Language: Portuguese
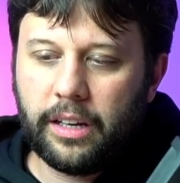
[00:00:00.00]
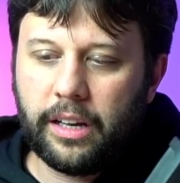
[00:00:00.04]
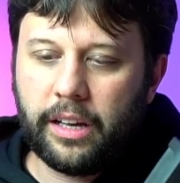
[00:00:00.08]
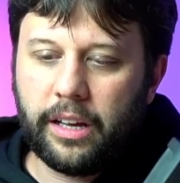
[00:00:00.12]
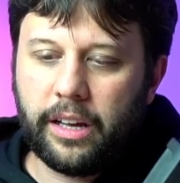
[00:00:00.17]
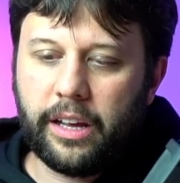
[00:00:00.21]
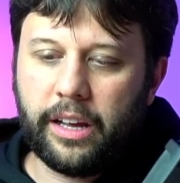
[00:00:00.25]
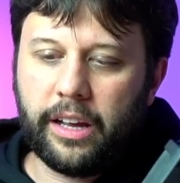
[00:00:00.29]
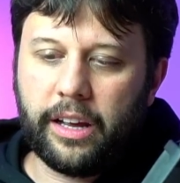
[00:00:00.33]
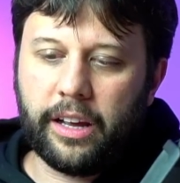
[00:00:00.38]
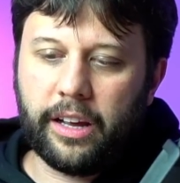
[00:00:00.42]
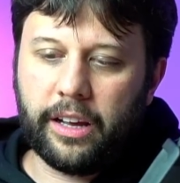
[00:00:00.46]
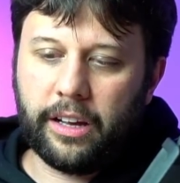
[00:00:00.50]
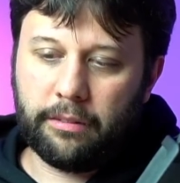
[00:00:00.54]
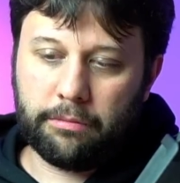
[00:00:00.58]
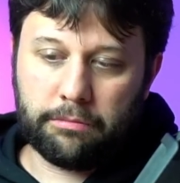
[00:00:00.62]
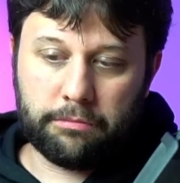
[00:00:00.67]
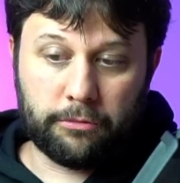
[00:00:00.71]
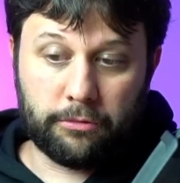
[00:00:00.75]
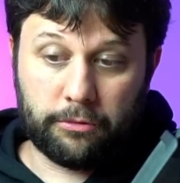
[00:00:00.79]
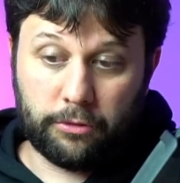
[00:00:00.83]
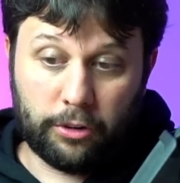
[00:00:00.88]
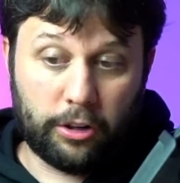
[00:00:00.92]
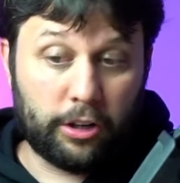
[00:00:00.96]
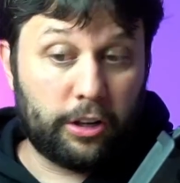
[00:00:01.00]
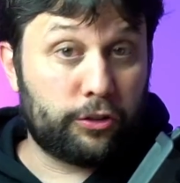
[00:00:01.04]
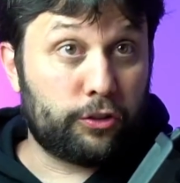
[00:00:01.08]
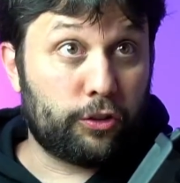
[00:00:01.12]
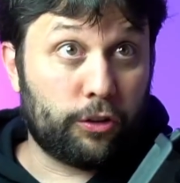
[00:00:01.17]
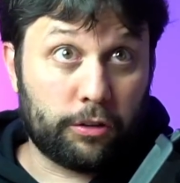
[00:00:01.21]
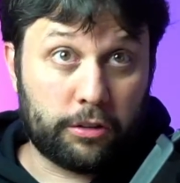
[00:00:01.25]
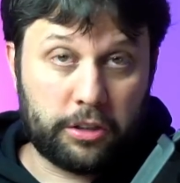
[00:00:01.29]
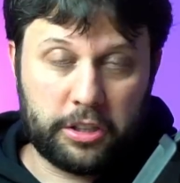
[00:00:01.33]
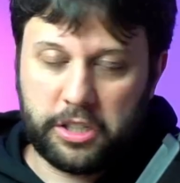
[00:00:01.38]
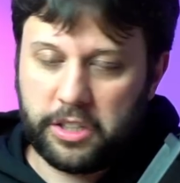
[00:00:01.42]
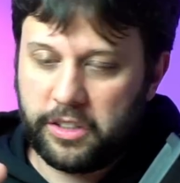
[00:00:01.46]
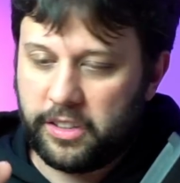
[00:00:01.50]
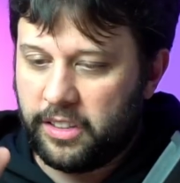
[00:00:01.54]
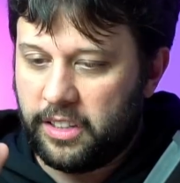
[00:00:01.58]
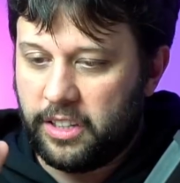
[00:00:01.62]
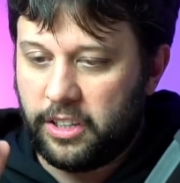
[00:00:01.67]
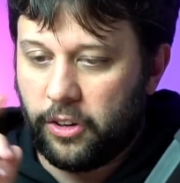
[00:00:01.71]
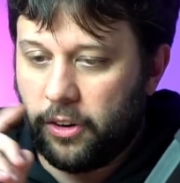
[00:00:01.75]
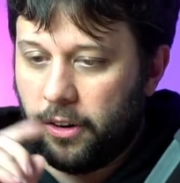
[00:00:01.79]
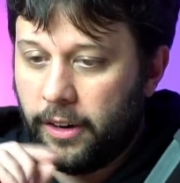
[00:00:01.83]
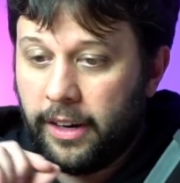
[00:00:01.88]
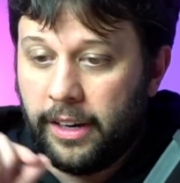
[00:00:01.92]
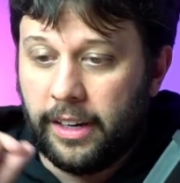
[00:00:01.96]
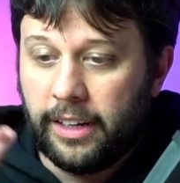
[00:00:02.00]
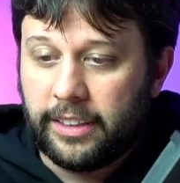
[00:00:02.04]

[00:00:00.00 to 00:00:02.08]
É, olha só o que diz aqui, ó.